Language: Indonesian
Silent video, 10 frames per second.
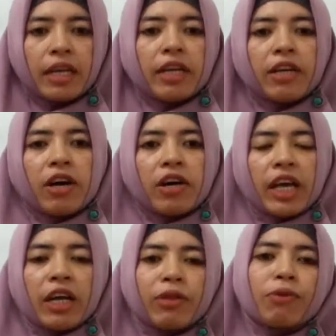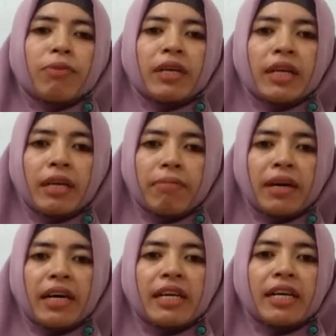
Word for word: ridho yaitu menerima